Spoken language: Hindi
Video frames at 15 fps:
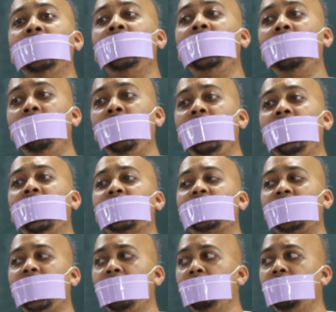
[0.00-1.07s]
कि वे
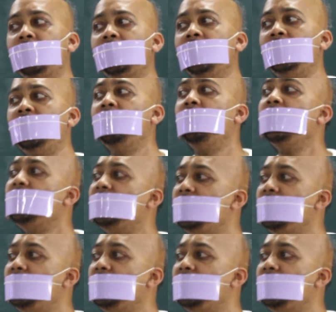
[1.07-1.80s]
नशा मुक्त जीवन